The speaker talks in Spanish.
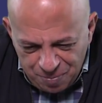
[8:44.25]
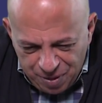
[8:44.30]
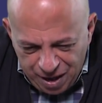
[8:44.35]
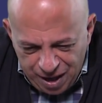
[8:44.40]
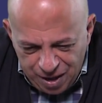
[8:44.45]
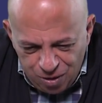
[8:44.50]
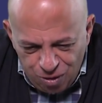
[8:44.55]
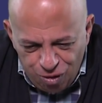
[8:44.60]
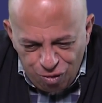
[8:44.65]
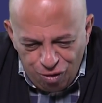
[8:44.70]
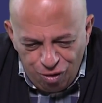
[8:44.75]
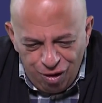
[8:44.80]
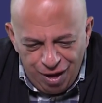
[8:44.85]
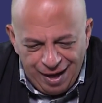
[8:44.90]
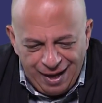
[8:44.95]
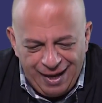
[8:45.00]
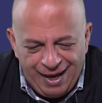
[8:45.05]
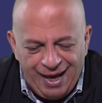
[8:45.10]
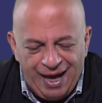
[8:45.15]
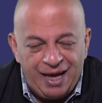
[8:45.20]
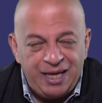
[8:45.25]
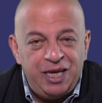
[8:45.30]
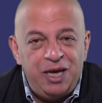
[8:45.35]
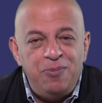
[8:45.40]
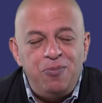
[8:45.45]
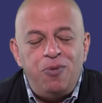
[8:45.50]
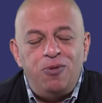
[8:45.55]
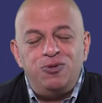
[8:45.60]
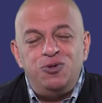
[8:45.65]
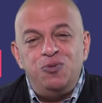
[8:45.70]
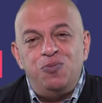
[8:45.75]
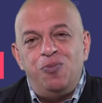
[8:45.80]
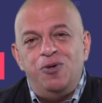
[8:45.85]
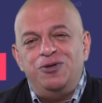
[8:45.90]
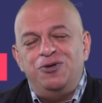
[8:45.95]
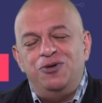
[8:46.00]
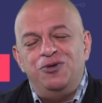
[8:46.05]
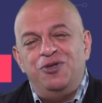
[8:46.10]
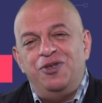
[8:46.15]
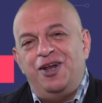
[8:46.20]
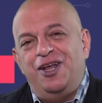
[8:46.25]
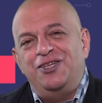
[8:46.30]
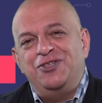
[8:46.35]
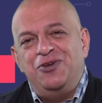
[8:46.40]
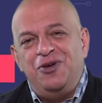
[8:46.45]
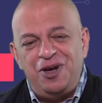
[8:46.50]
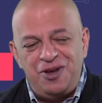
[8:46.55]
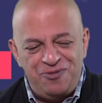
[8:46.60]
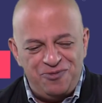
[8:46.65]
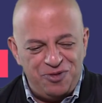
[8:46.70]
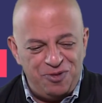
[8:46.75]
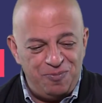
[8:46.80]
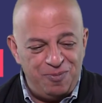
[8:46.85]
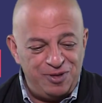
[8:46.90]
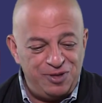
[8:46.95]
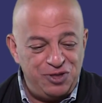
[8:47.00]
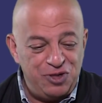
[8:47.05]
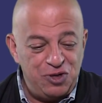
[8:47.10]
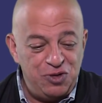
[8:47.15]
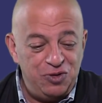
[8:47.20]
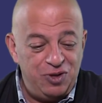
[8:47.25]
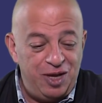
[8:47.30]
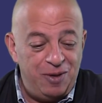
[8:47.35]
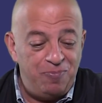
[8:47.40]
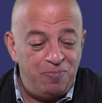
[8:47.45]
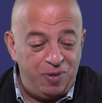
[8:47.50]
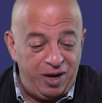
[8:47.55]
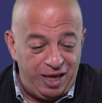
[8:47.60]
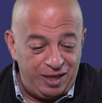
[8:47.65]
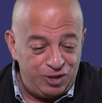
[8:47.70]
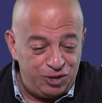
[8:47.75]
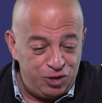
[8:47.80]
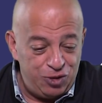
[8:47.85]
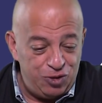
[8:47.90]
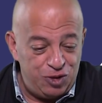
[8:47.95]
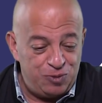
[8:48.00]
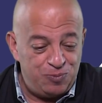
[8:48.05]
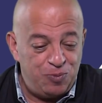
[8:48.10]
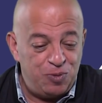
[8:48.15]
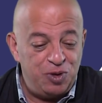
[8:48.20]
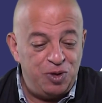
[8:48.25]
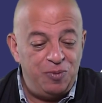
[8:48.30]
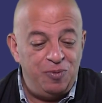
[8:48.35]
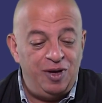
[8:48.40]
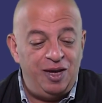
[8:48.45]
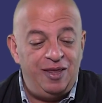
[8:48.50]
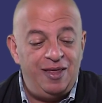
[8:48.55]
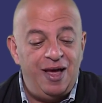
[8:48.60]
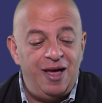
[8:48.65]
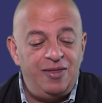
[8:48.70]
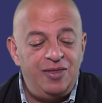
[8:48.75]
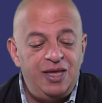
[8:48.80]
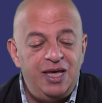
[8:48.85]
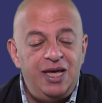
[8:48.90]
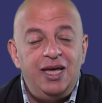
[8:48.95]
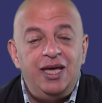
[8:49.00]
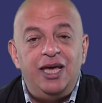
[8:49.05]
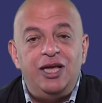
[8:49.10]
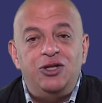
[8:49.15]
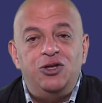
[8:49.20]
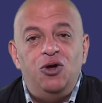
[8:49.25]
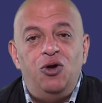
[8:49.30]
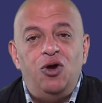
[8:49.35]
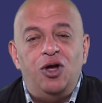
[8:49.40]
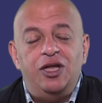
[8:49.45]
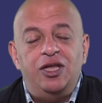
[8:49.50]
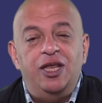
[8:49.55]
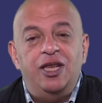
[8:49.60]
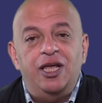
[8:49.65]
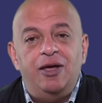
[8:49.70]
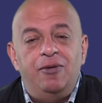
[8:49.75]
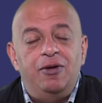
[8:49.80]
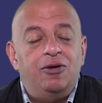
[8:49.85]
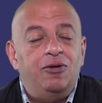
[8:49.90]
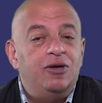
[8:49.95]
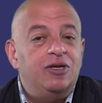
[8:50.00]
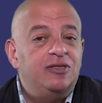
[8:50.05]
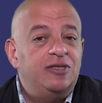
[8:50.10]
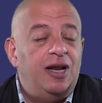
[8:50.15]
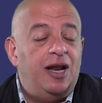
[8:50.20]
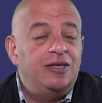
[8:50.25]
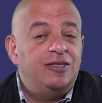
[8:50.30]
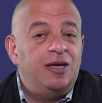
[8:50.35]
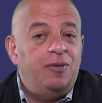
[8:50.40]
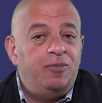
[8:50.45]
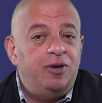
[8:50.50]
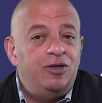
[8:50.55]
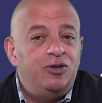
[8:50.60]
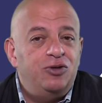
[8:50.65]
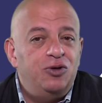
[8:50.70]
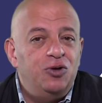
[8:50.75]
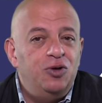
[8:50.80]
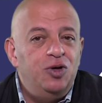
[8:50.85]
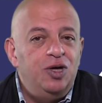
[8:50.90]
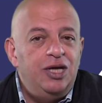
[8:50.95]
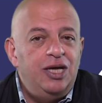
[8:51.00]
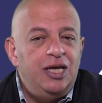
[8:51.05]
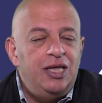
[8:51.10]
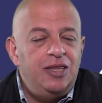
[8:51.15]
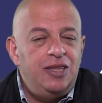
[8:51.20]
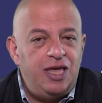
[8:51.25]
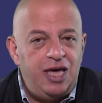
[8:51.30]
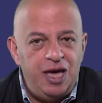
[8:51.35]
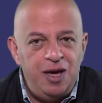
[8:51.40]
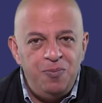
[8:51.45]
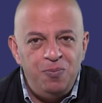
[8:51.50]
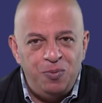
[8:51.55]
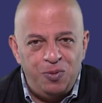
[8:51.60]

Pero eh, aquí, por supuesto, tendrás toda la información de precio, disponibilidad y todo lo que tiene que ver con este lanzamiento de